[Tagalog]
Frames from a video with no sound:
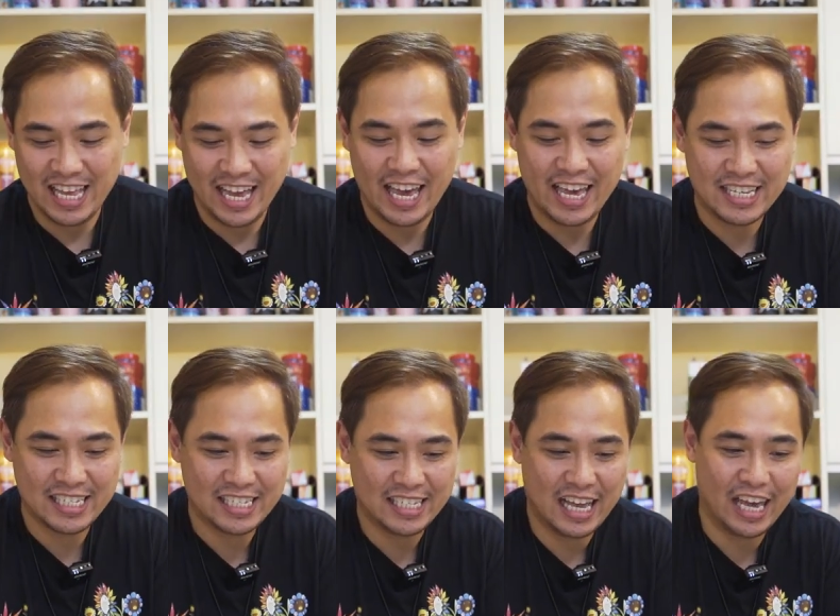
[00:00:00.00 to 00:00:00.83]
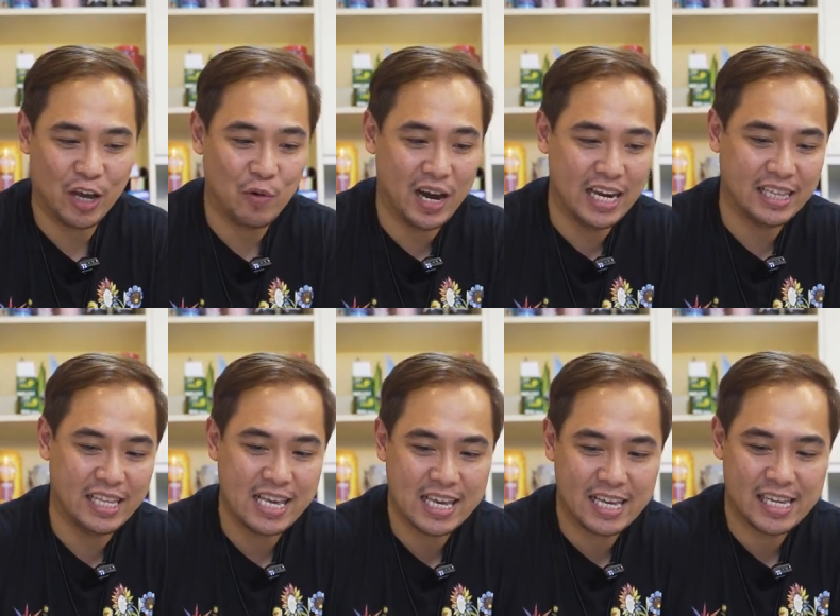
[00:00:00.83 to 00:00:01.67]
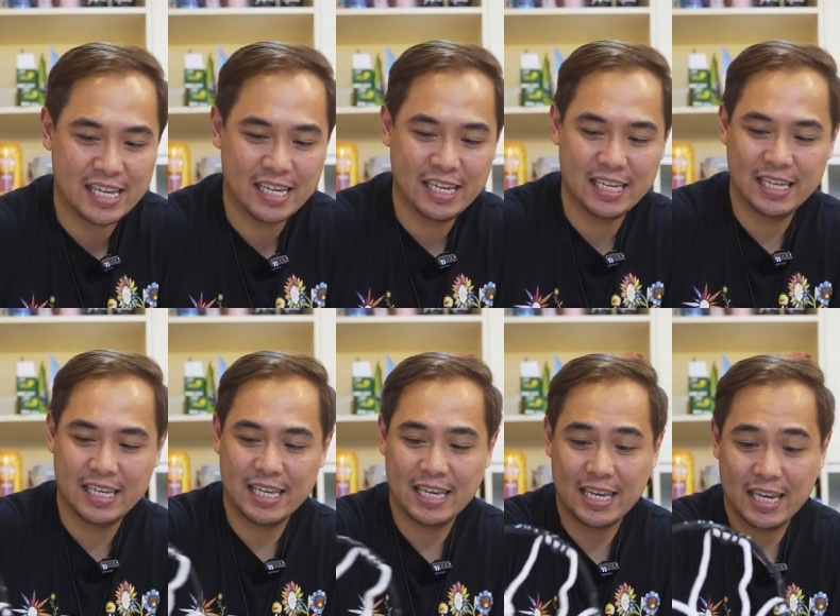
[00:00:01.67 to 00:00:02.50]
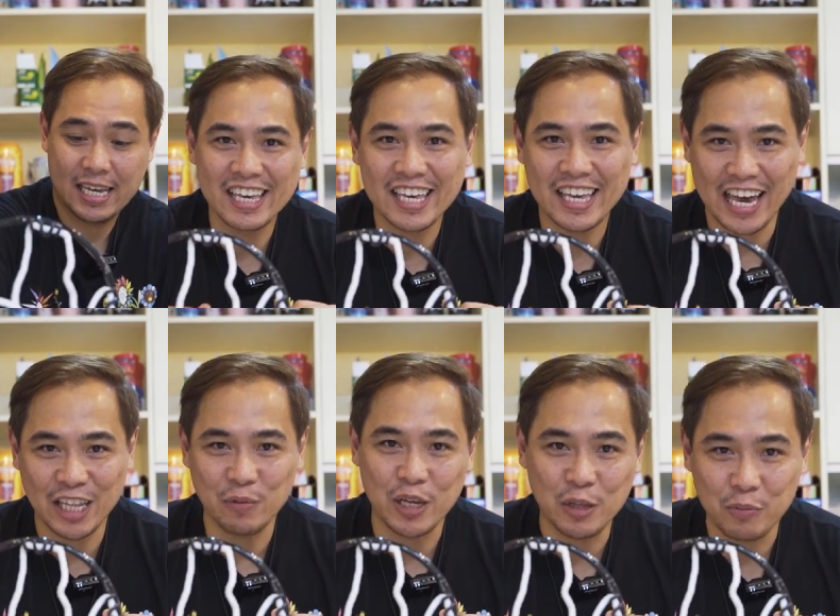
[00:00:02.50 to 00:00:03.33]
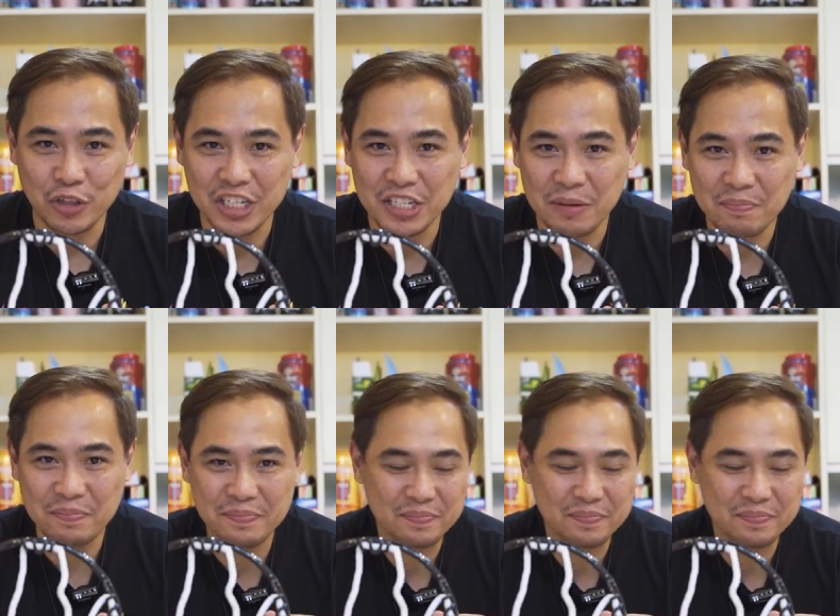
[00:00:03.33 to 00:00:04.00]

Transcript: Nice. High quality. Can't wait to put this up.